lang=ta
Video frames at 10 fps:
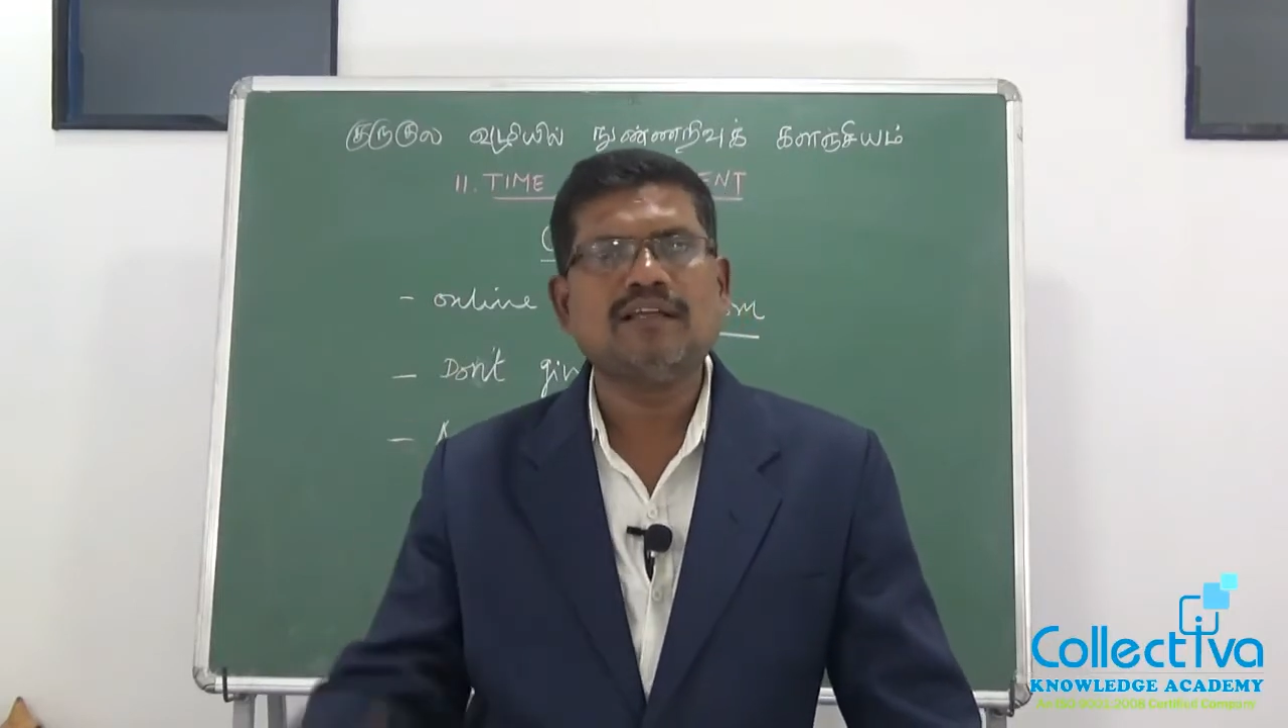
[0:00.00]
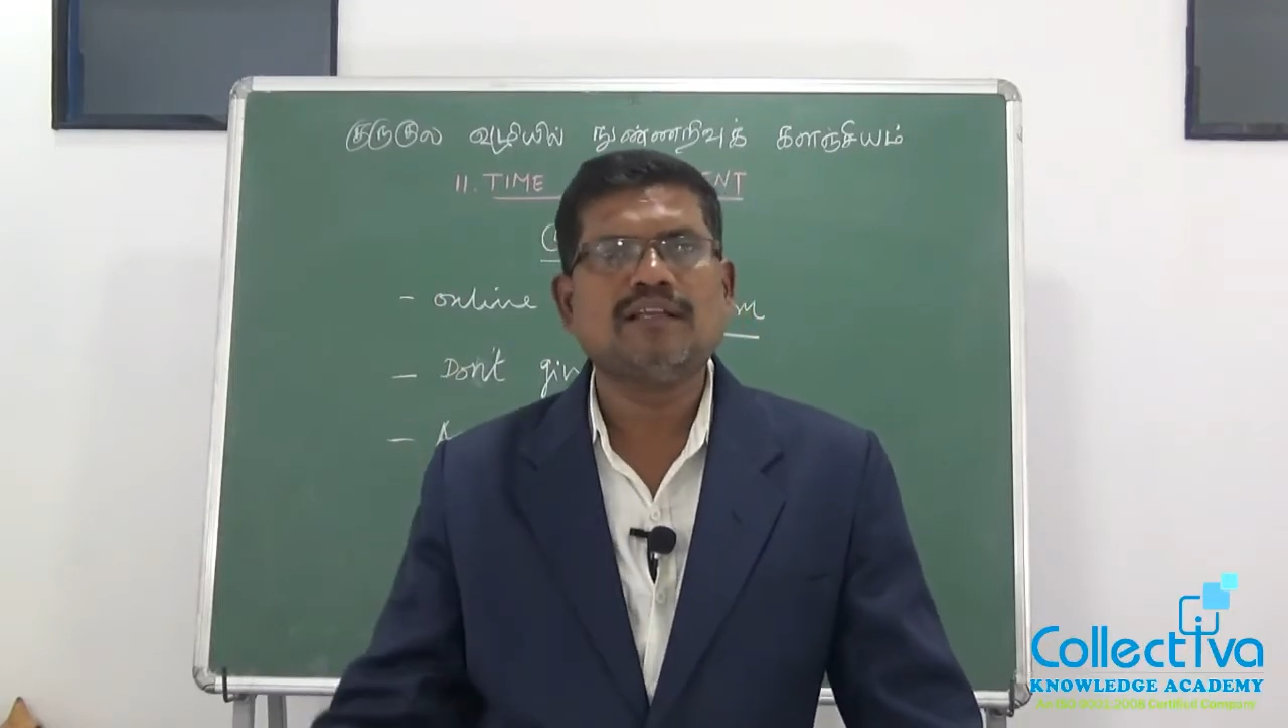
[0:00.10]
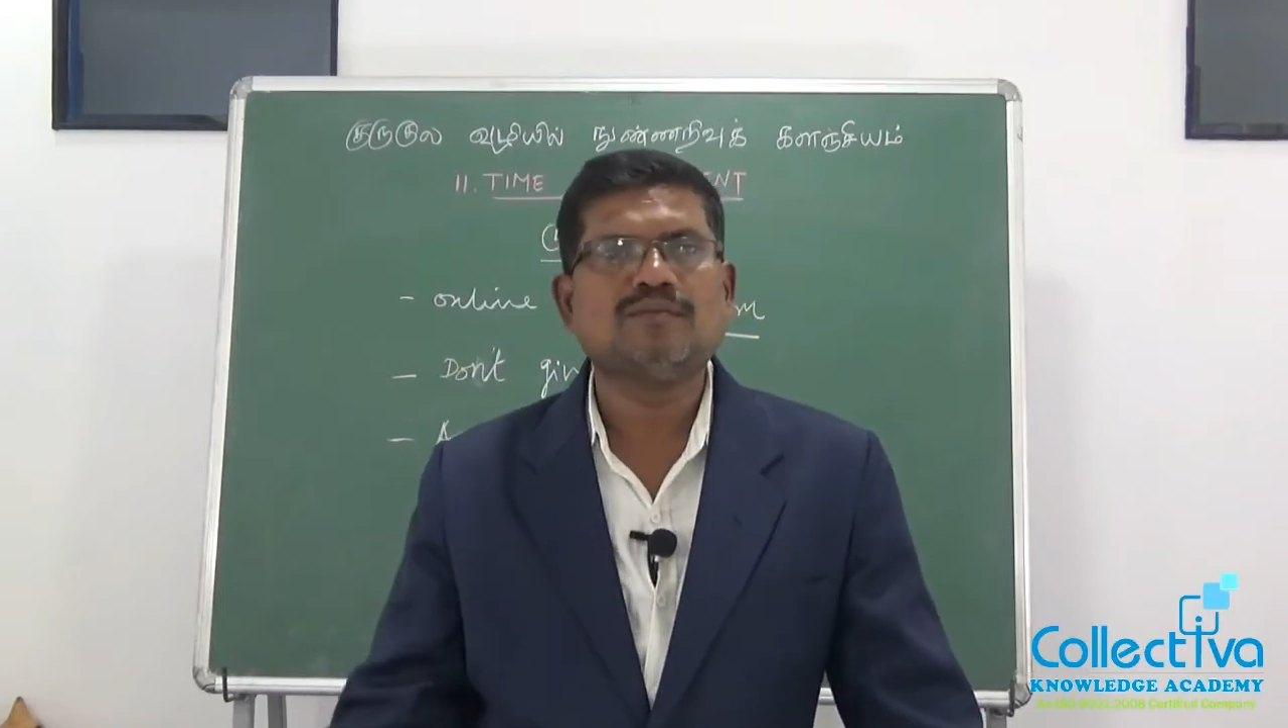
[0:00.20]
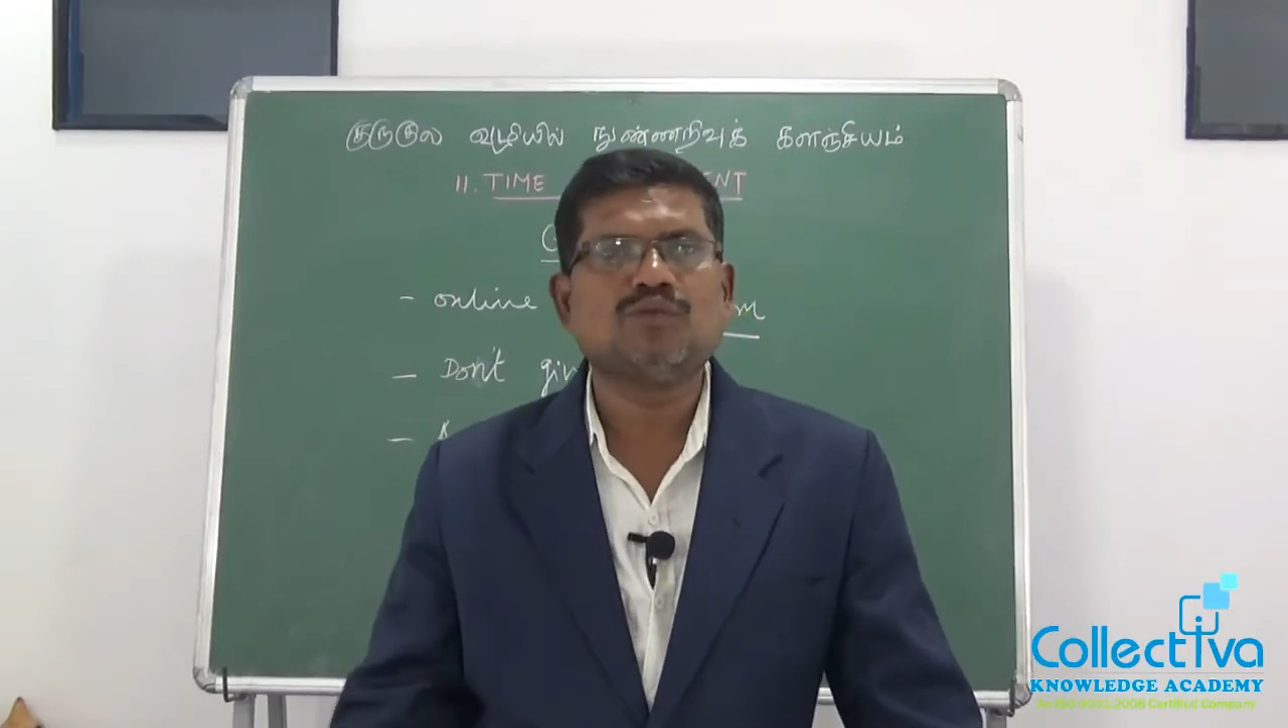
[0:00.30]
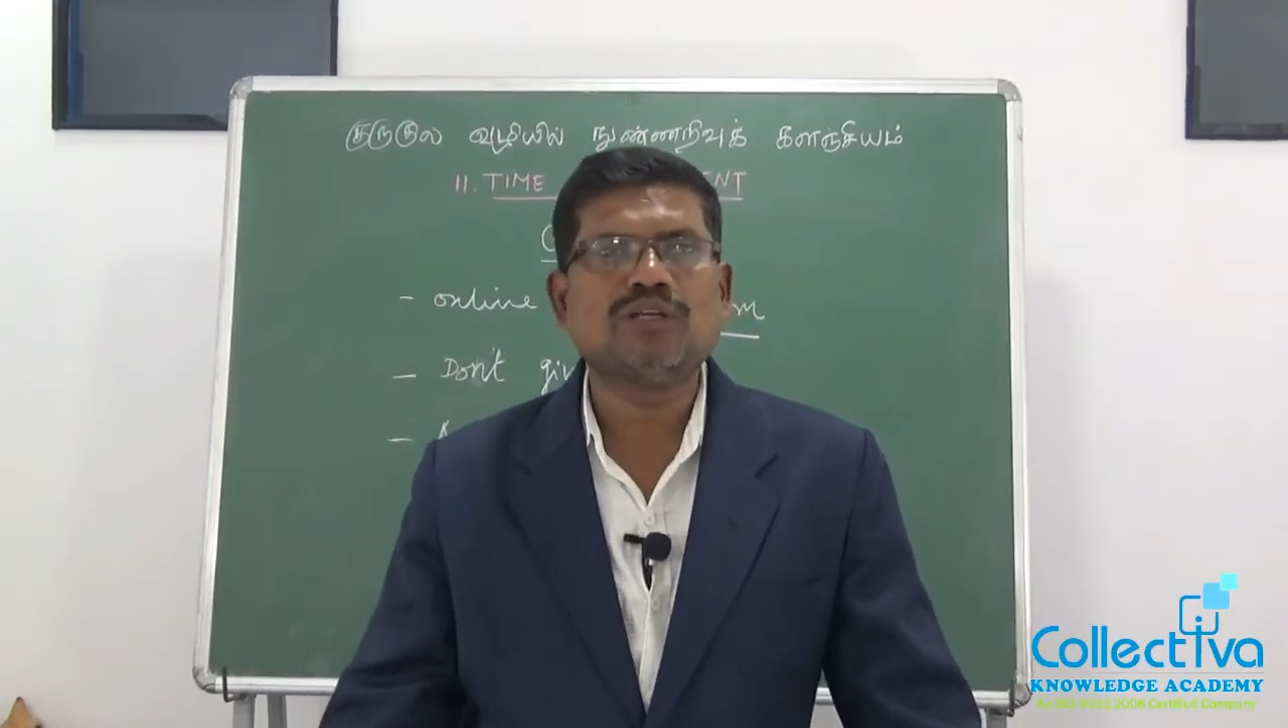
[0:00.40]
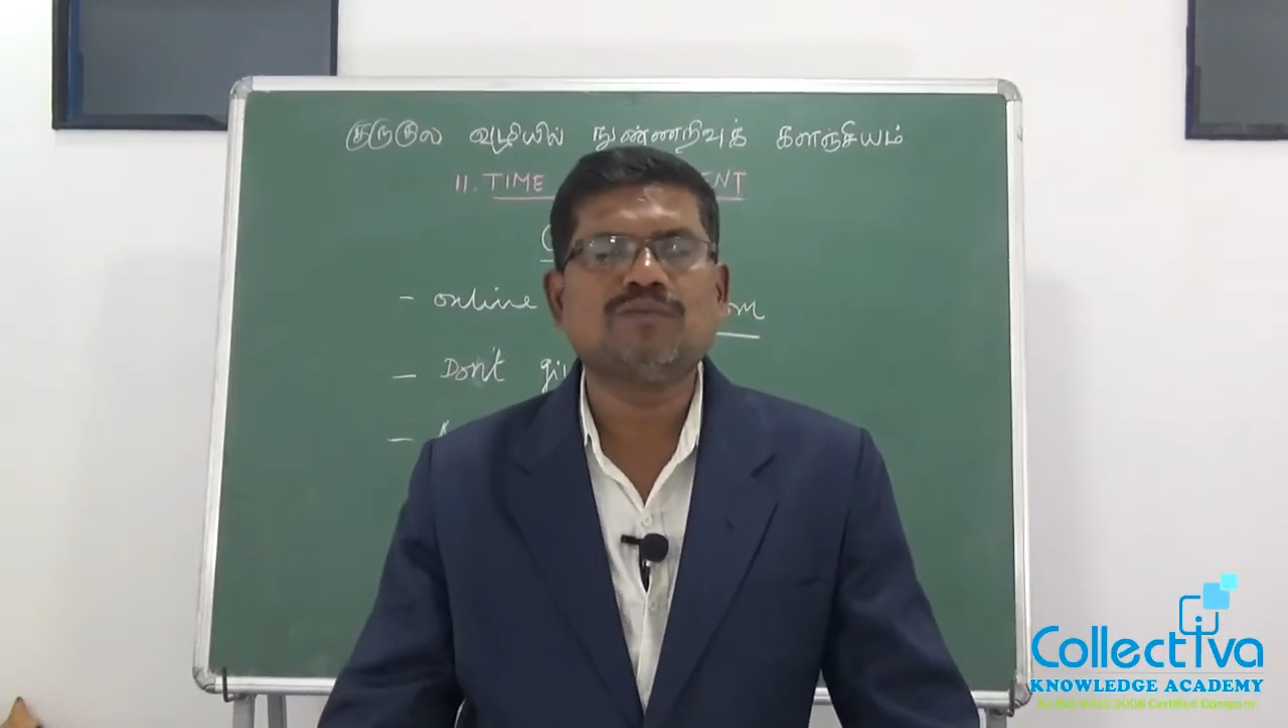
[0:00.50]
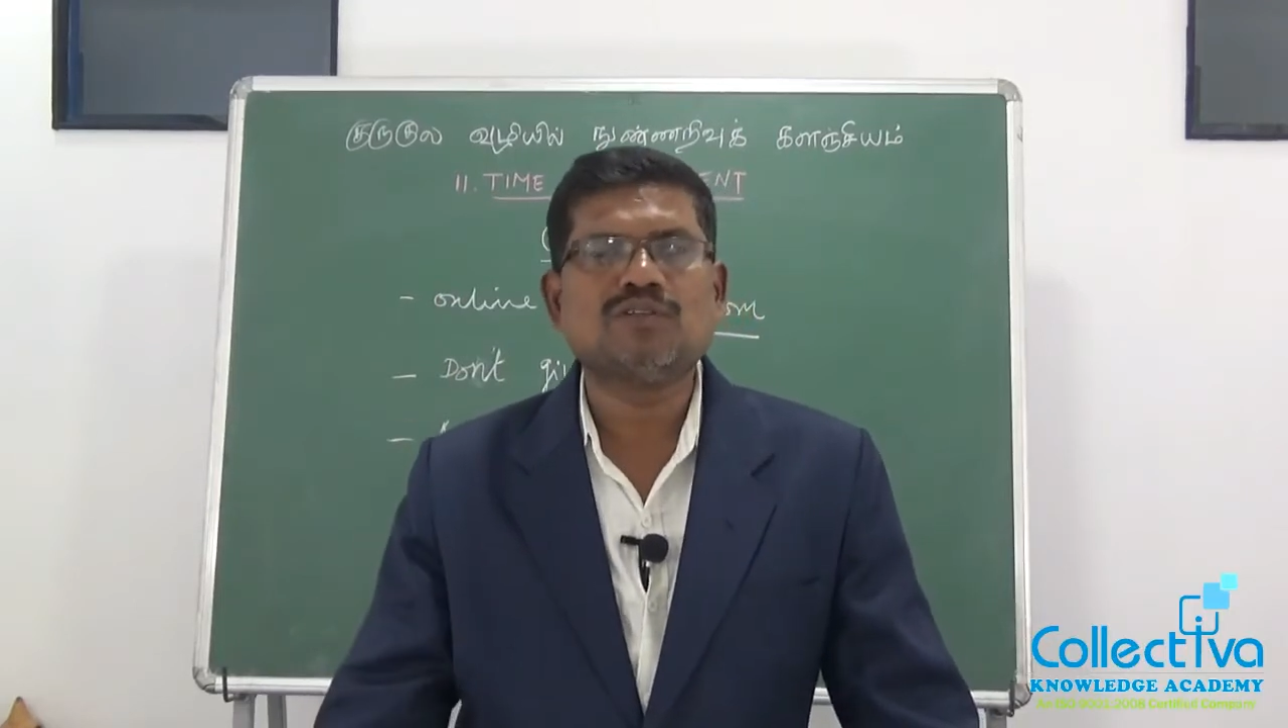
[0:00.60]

தான் இன்றைக்கி முடிக்க